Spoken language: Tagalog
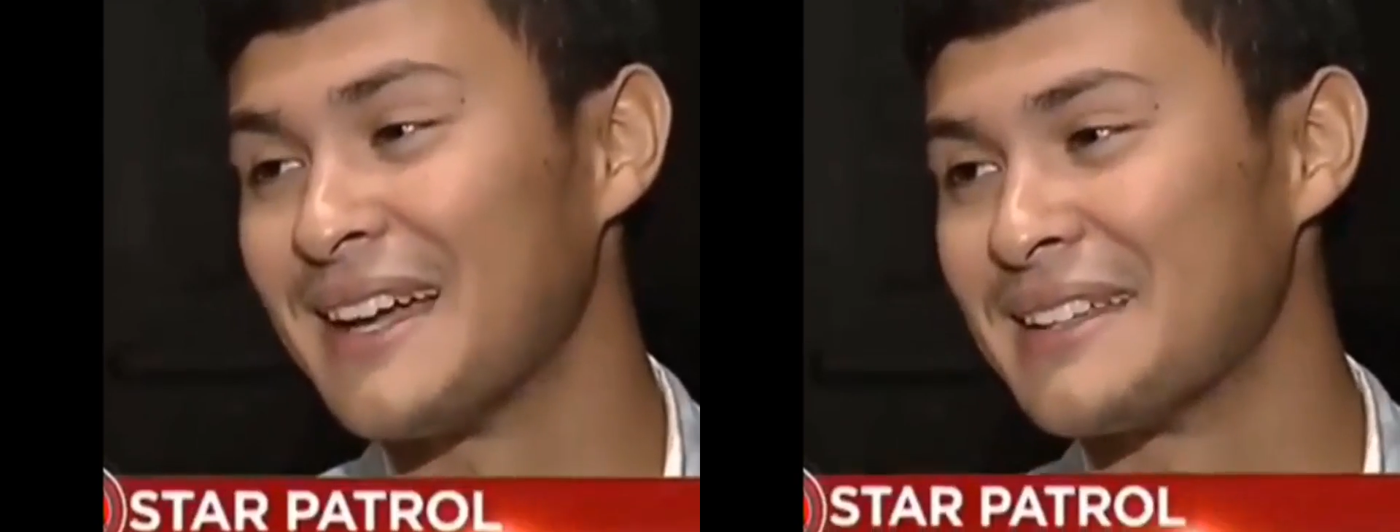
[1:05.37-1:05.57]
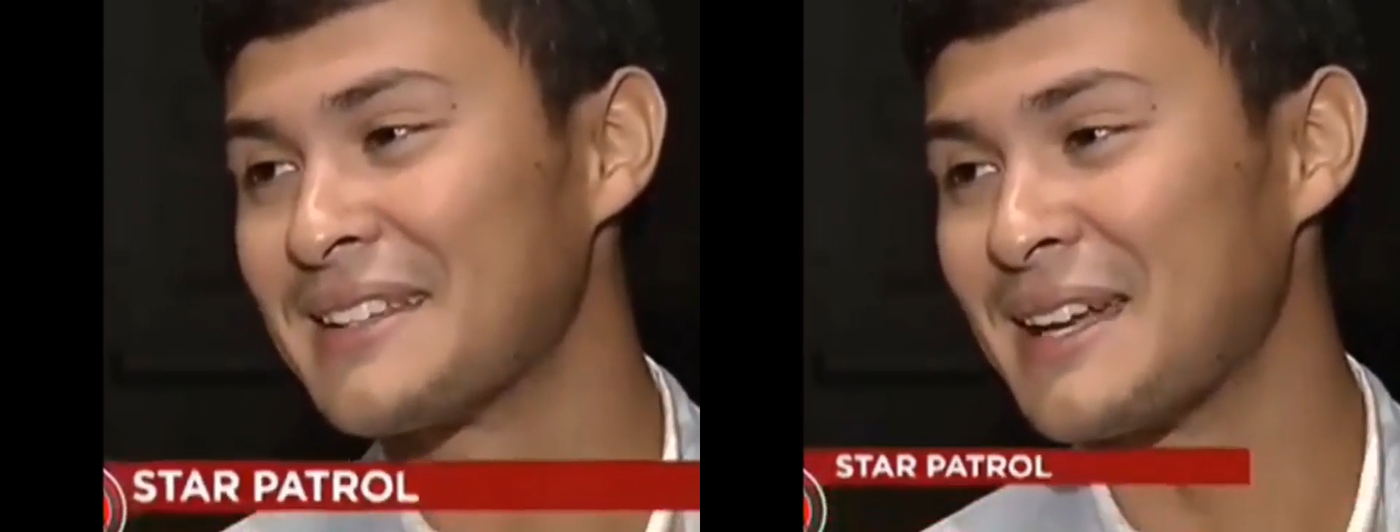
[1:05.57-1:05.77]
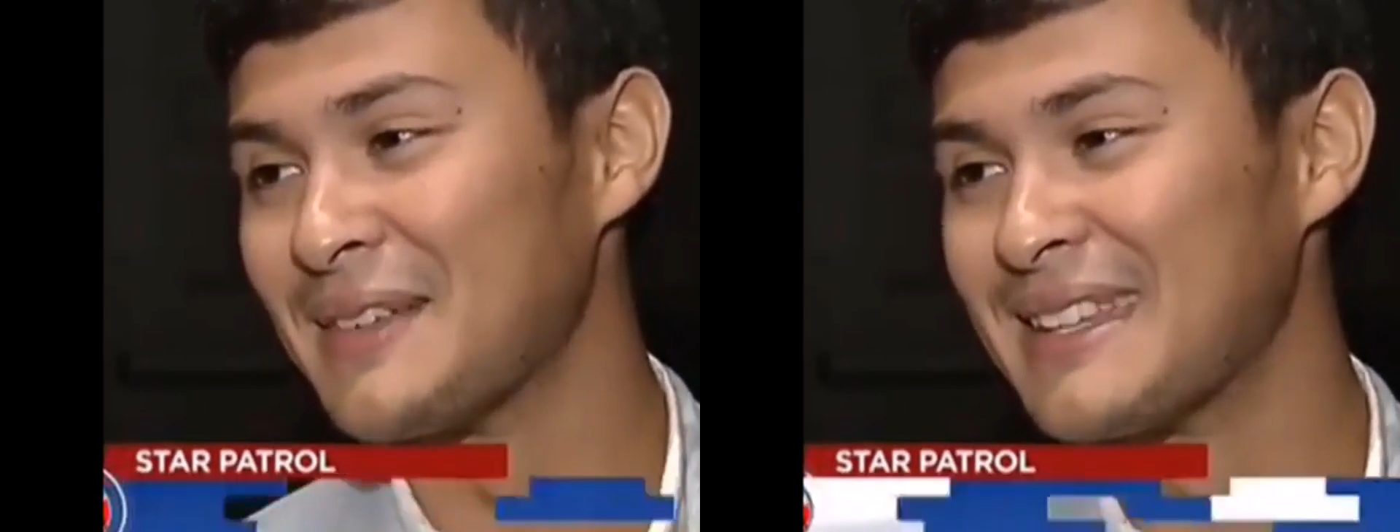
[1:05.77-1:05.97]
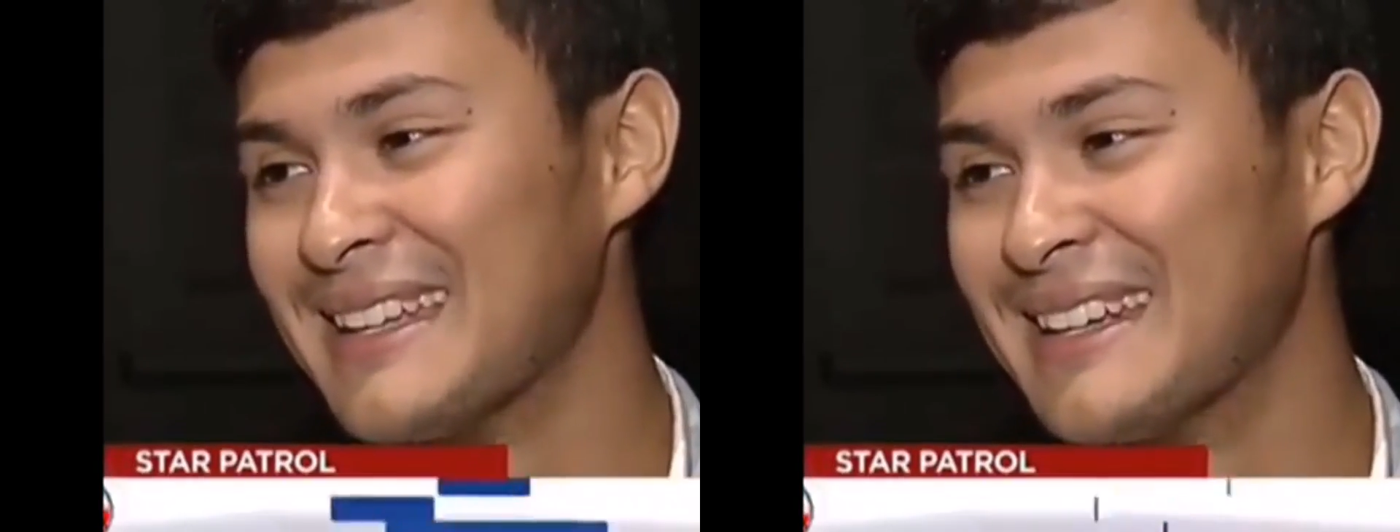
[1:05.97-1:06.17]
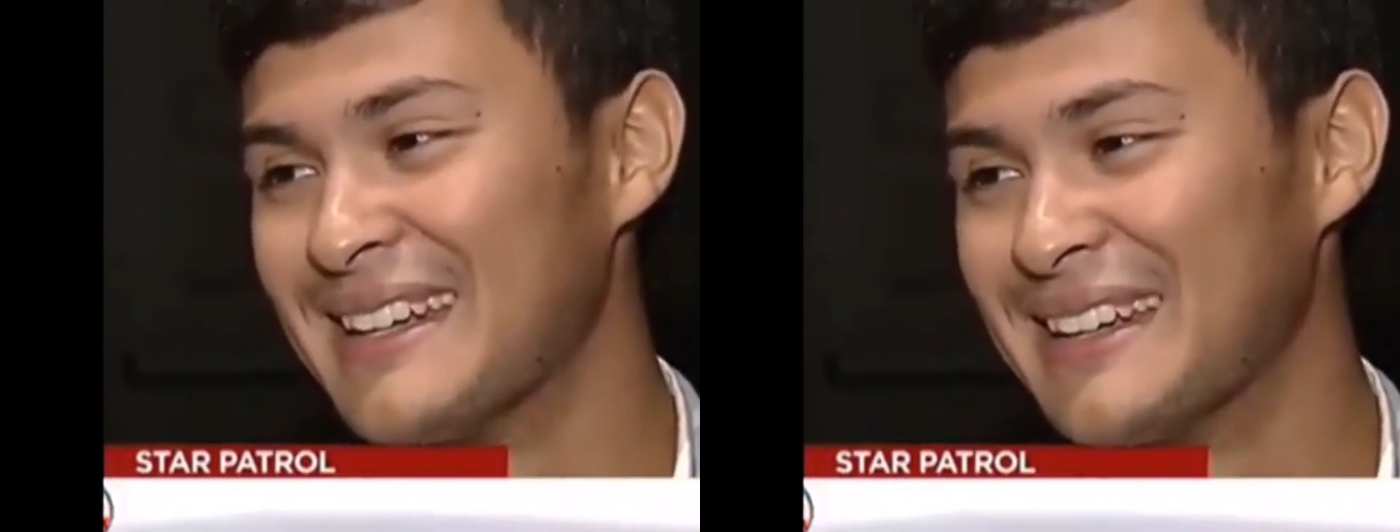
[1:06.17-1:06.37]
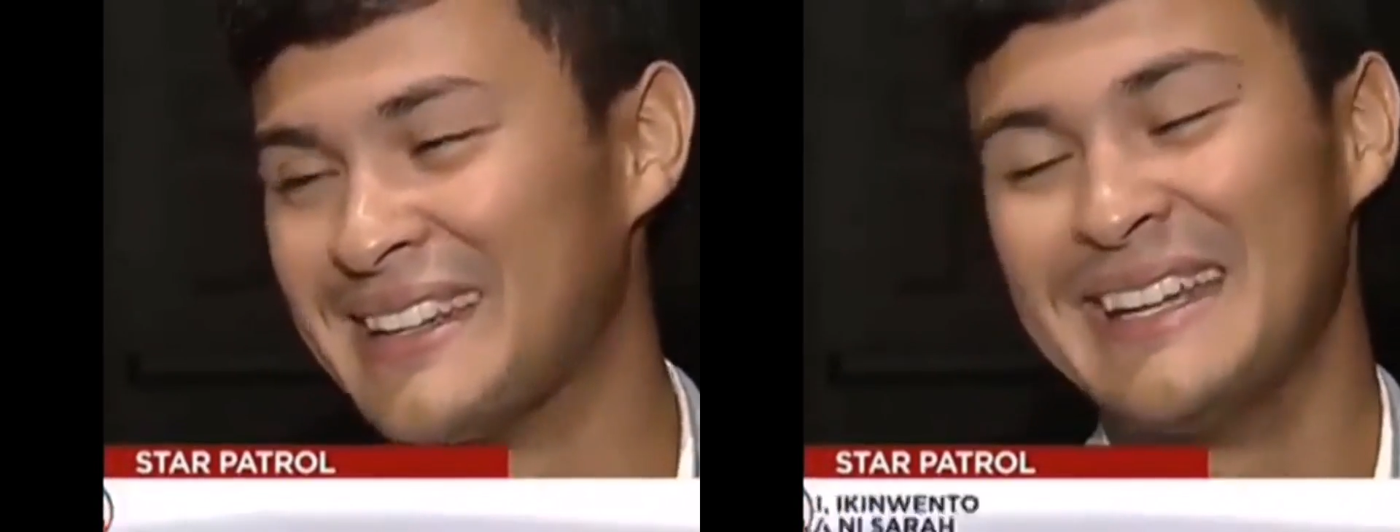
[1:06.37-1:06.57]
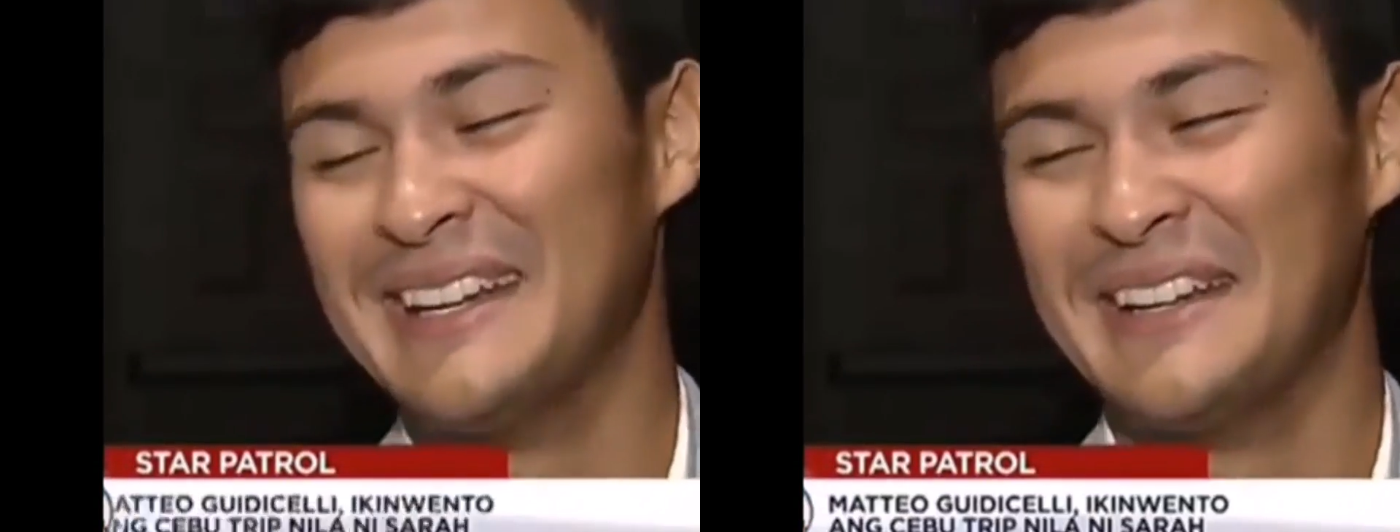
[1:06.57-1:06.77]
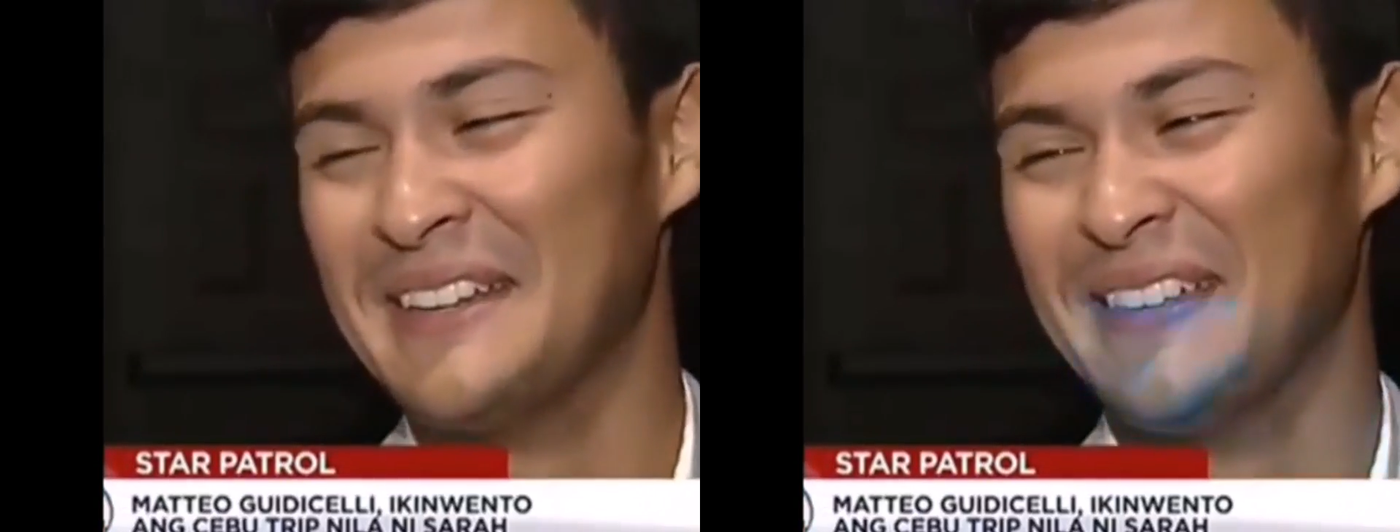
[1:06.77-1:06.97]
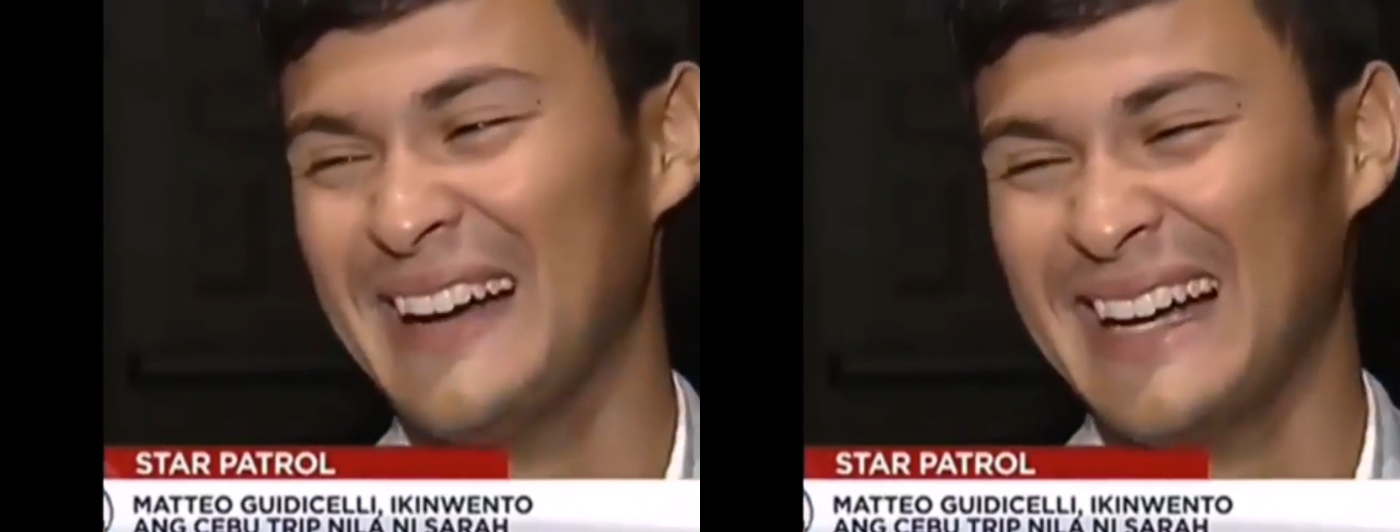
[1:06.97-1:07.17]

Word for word: Tita, tita naman din. Diba, mami?